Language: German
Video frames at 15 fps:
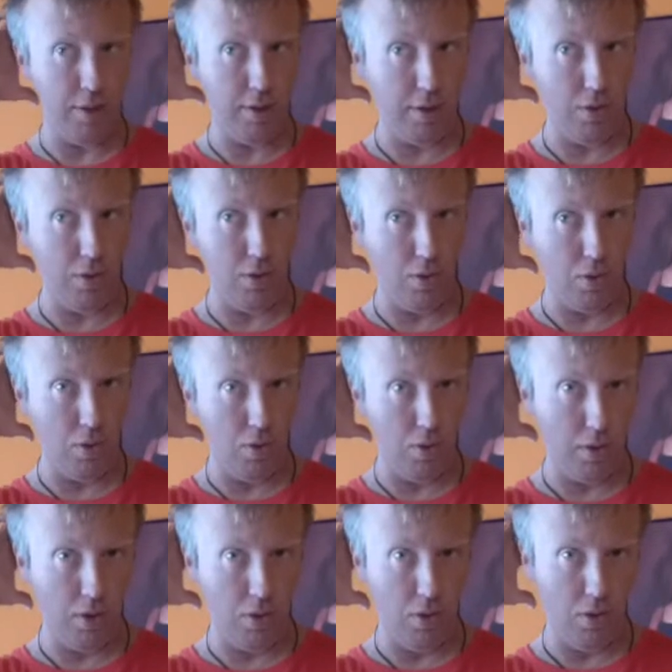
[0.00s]
hat in
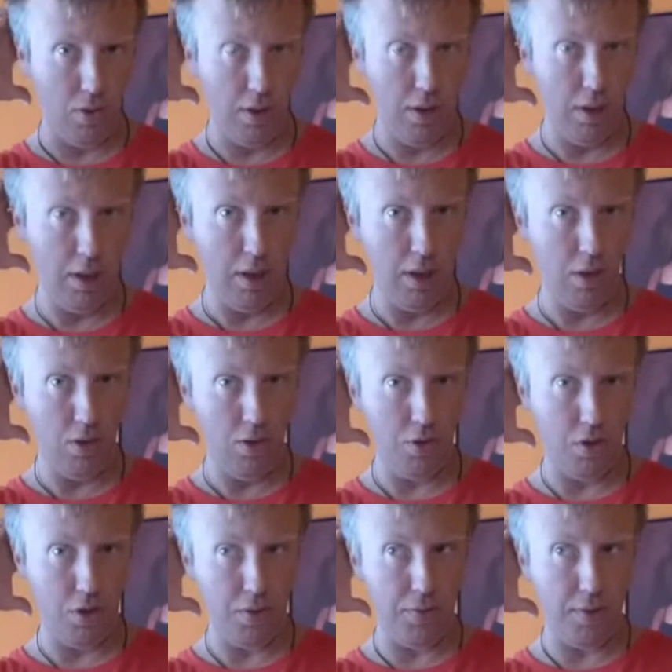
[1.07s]
Tokio
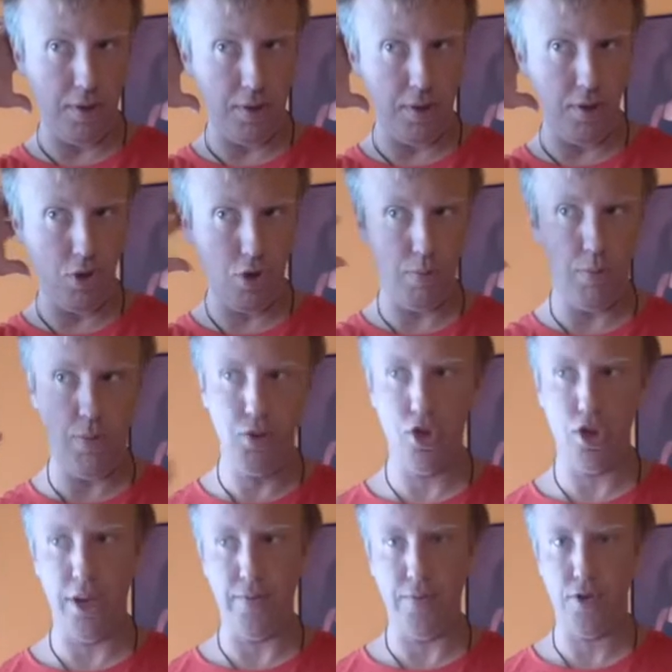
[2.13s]
und hat eine französische
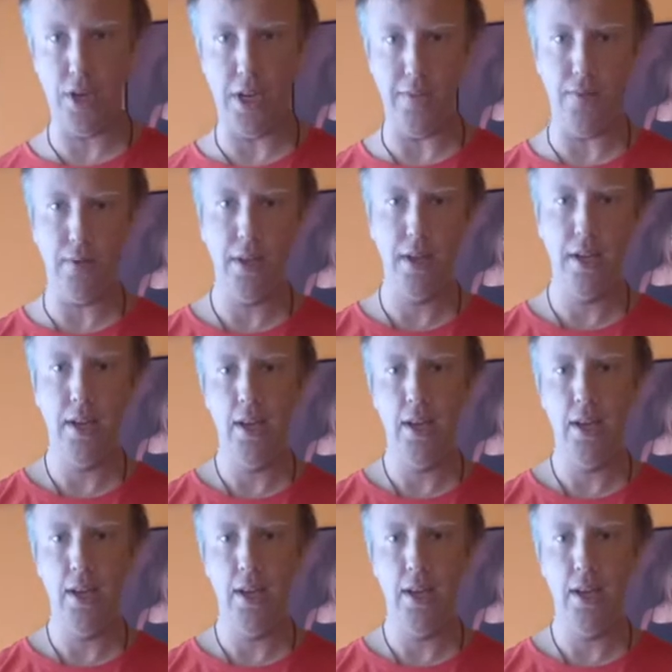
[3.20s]
Botschaft geschafft.